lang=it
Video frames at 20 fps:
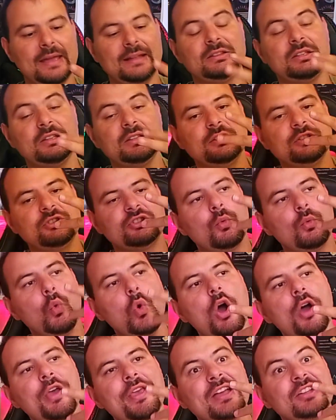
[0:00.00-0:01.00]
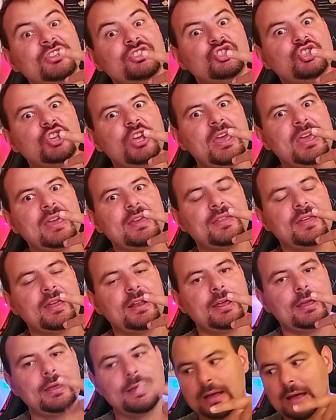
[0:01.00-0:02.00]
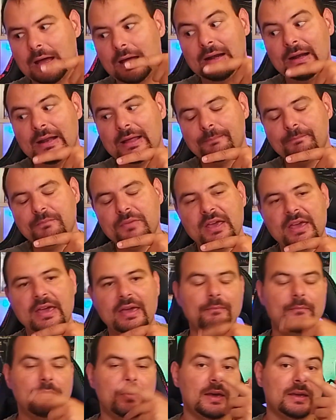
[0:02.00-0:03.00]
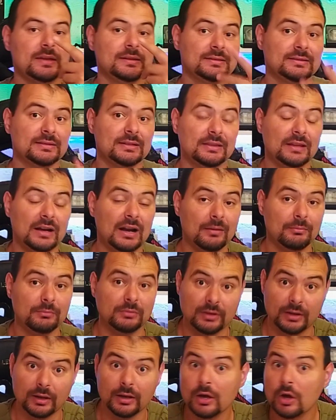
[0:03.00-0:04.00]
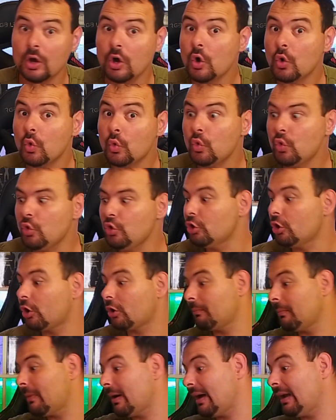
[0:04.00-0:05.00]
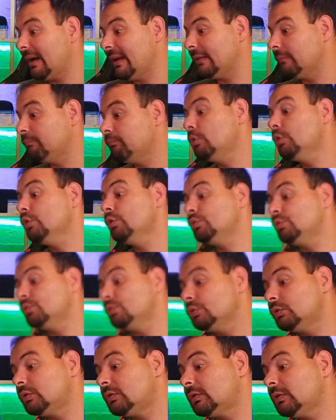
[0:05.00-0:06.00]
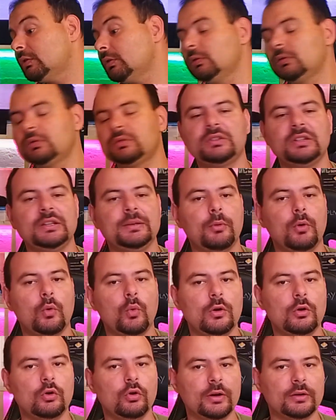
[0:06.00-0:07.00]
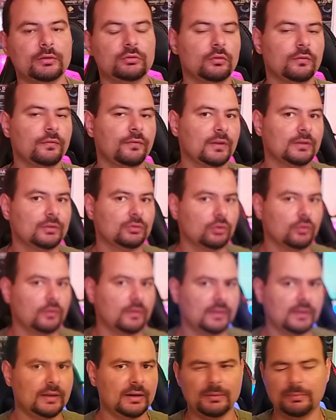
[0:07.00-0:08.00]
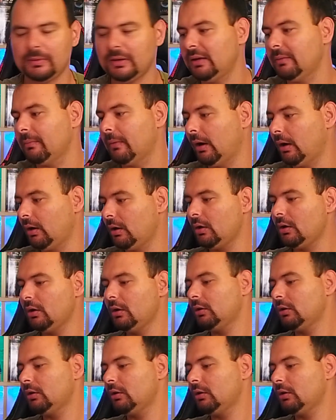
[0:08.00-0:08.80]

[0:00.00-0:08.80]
e ti dice vuoi accedere alla BMS tramite un normale Bluetooth tipo quello che ti ho fatto vedere prima,